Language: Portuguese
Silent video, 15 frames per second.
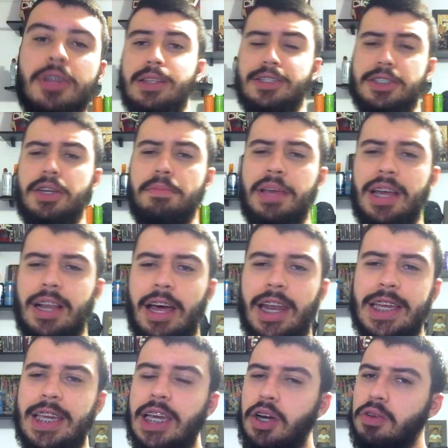Deixando bem claro
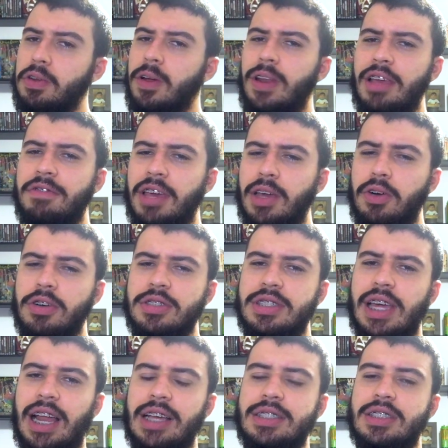aqui que eu não levei em
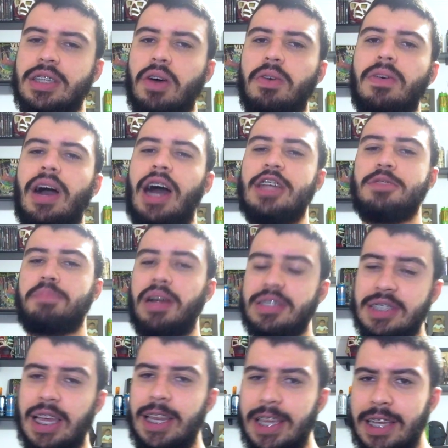consideração as
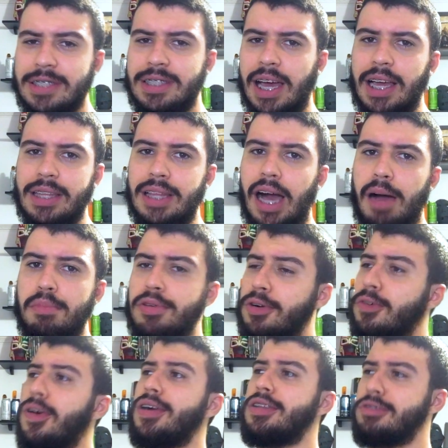parcerias da AEW
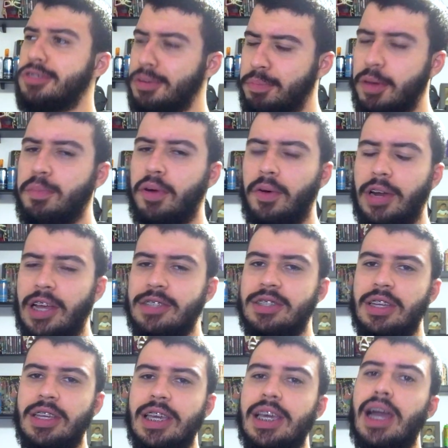com a New Japan Pro
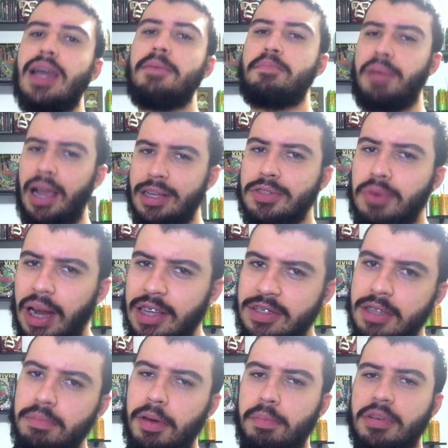Wrestling e a Impact
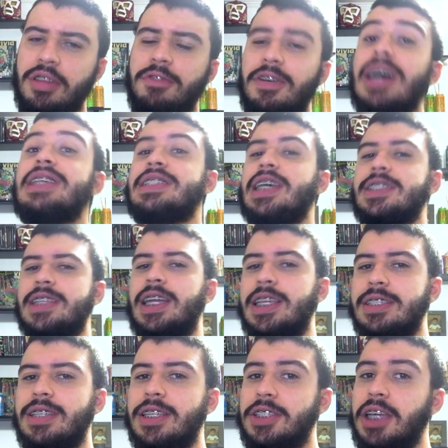Wrestling para poder fazer essa
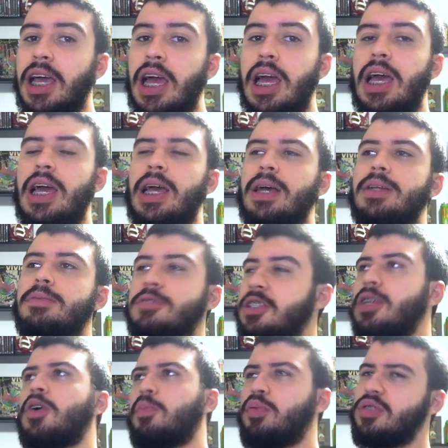lista de
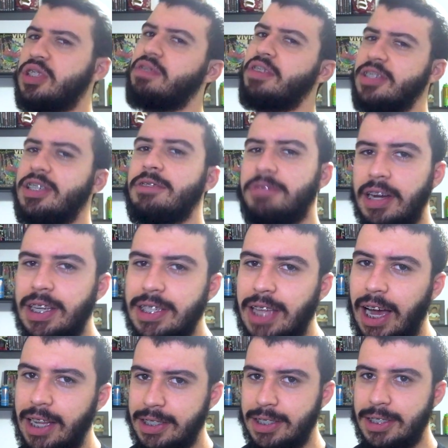5 possíveis
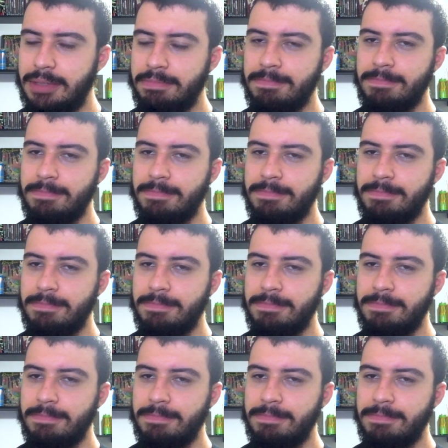rivalidades.